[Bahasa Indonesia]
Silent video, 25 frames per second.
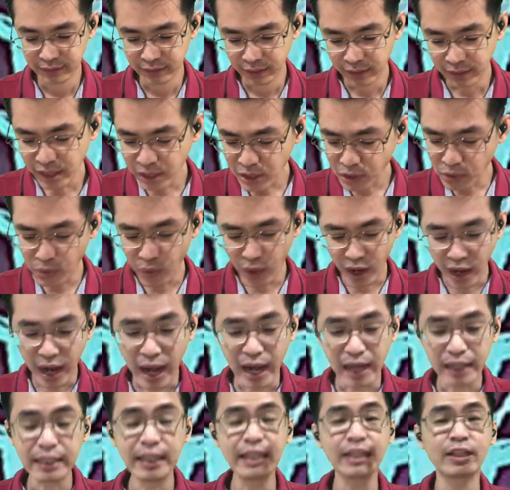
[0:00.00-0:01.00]
Ini dua
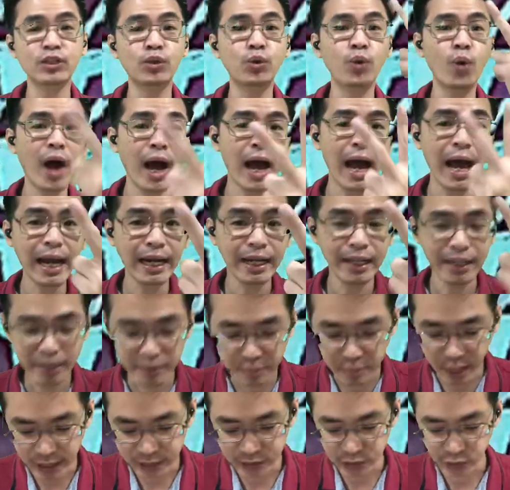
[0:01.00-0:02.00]
kali dua kali
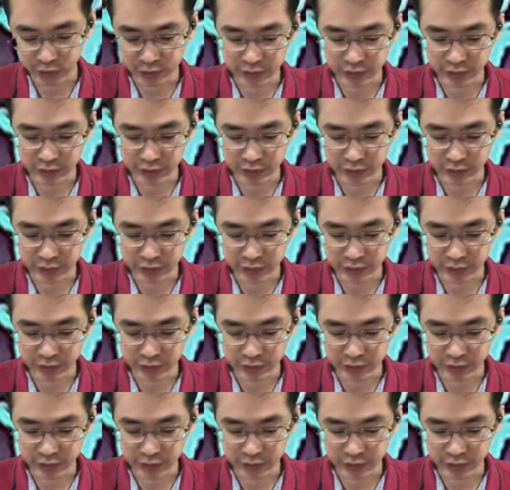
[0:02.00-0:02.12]
dibaca